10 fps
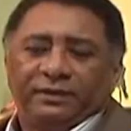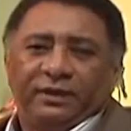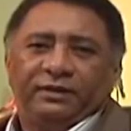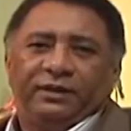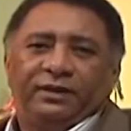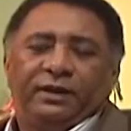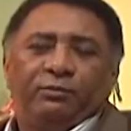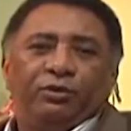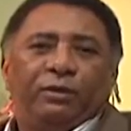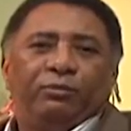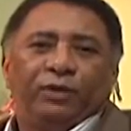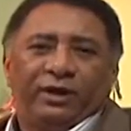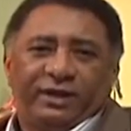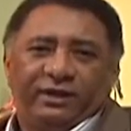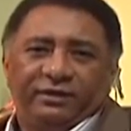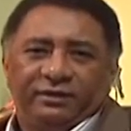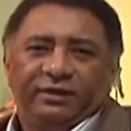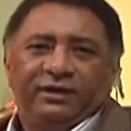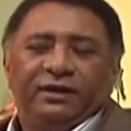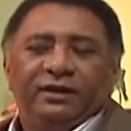pacientes que deambulan por las calles,
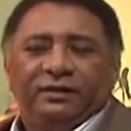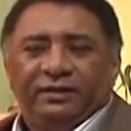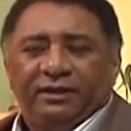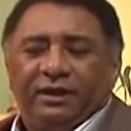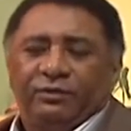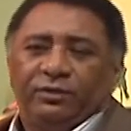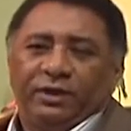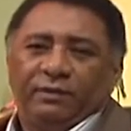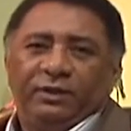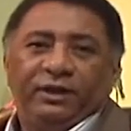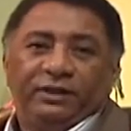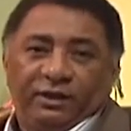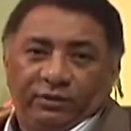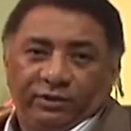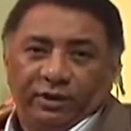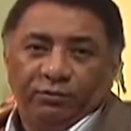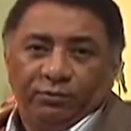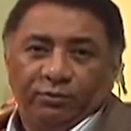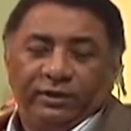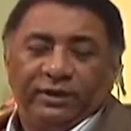dirían que el Ministerio de
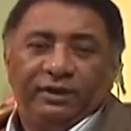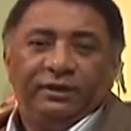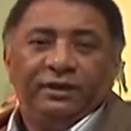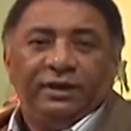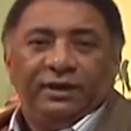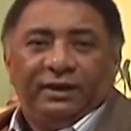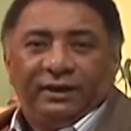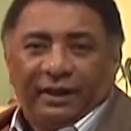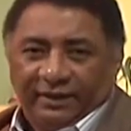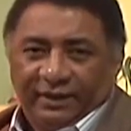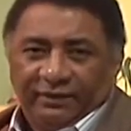Salud Pública, la